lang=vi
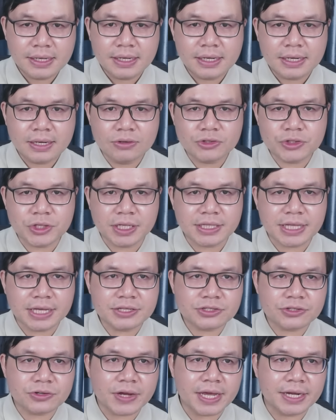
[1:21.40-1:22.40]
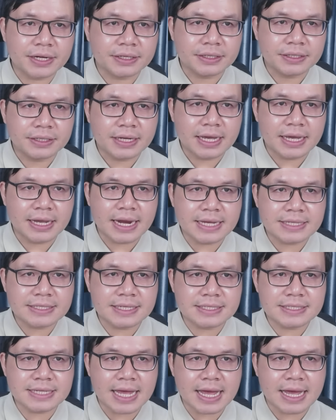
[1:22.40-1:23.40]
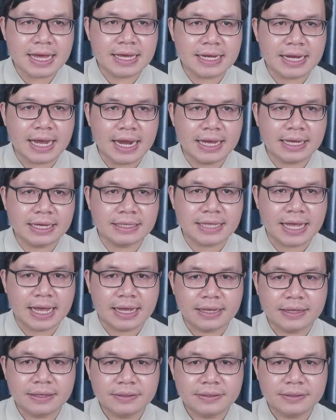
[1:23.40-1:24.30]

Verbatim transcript: Câu chuyện tại Israel à, đang diễn ra khá là căng thẳng.